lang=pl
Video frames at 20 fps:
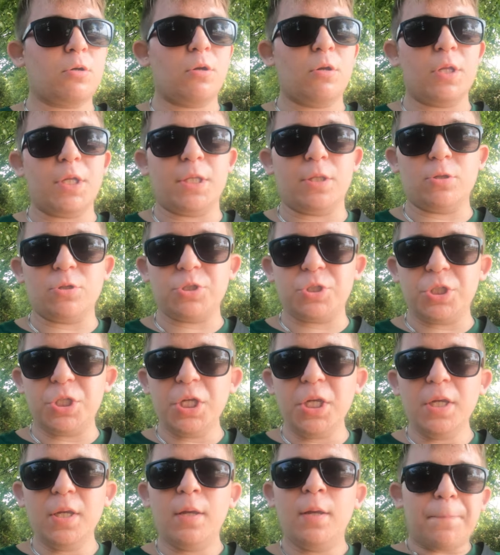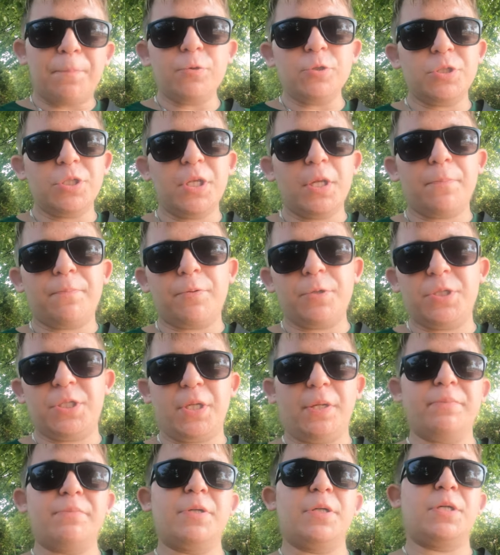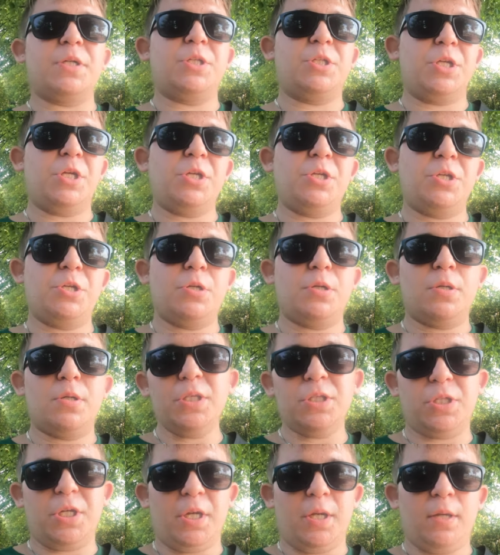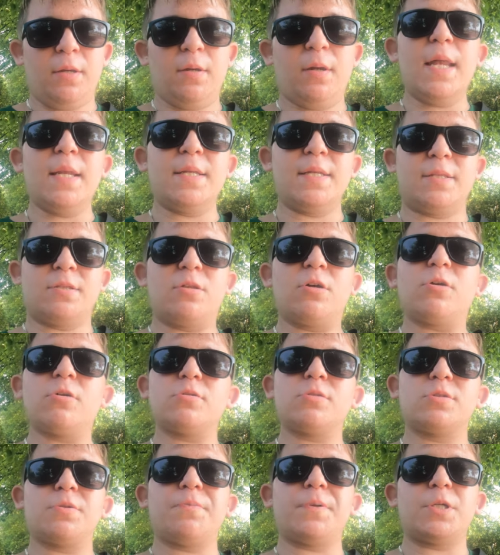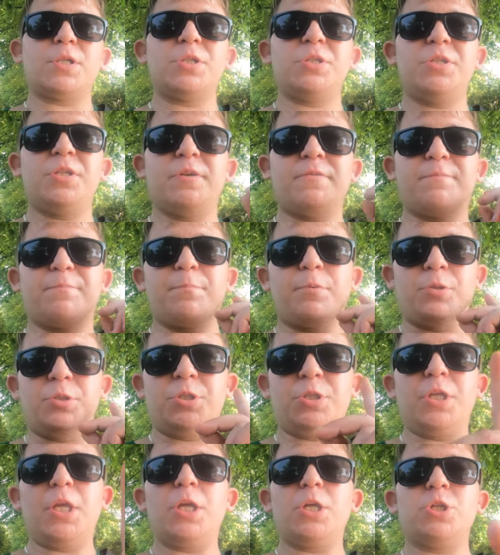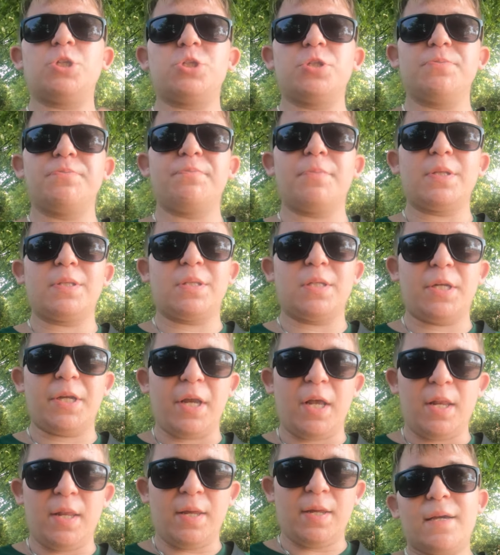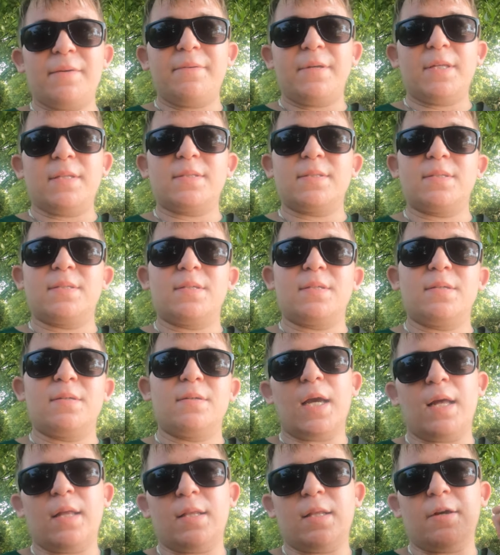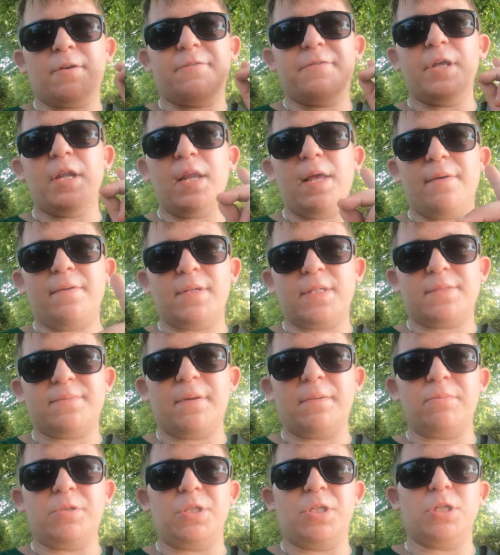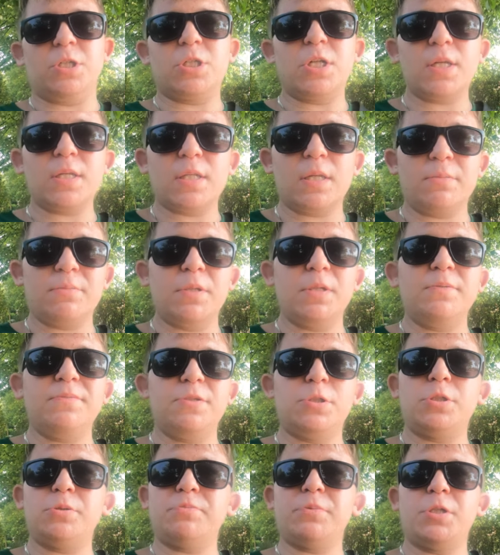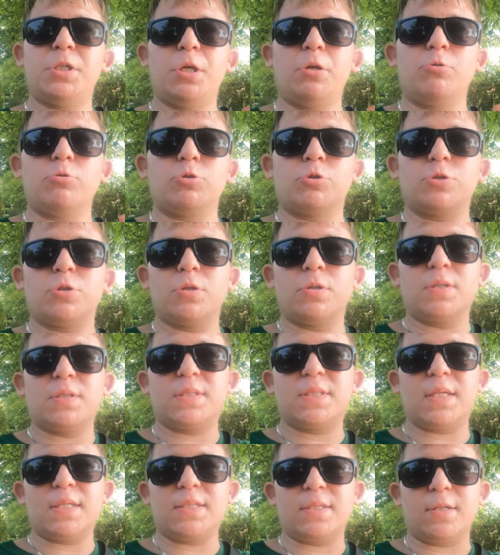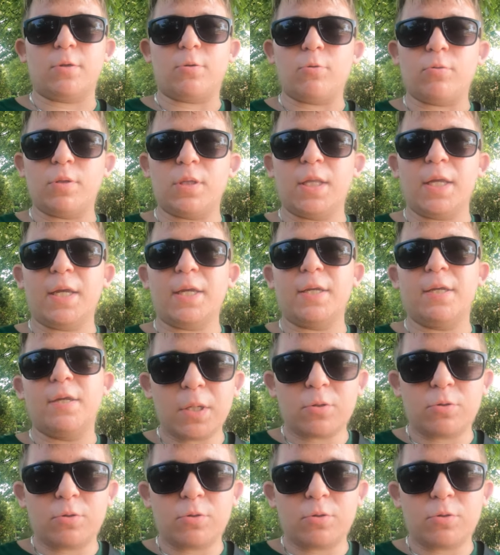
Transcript: kolejności, a później pójdziemy gdzieś indziej. Ale to zobaczycie w późniejszym materiale. Tak więc ja na chwilę z wami się żegnam i widzimy się już za sekundę w